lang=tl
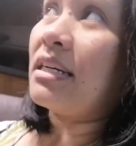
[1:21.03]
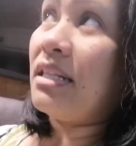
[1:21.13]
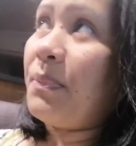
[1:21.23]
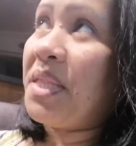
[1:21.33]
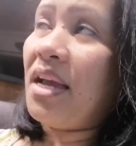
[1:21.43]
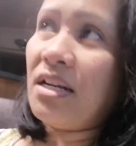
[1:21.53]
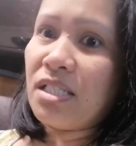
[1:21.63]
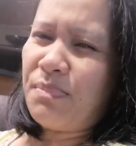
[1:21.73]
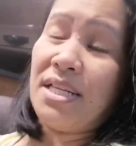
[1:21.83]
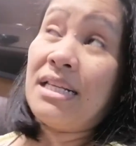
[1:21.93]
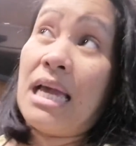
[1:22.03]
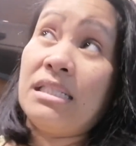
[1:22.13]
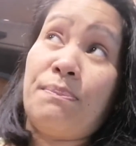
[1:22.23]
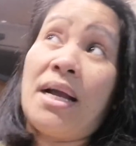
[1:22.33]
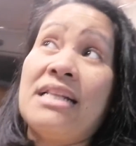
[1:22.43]
nagtitipid tayo ng space,
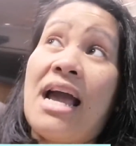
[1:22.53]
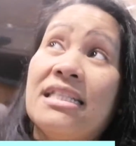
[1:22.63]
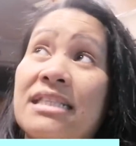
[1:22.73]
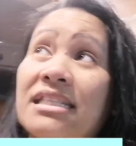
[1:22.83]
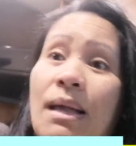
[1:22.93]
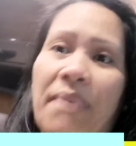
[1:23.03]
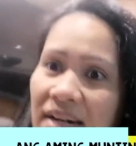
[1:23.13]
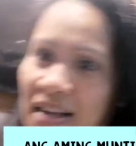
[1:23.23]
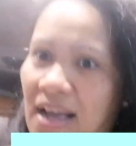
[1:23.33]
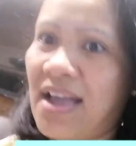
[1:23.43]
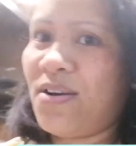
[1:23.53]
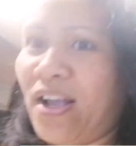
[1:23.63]
guys, pag naas, nasa van ka.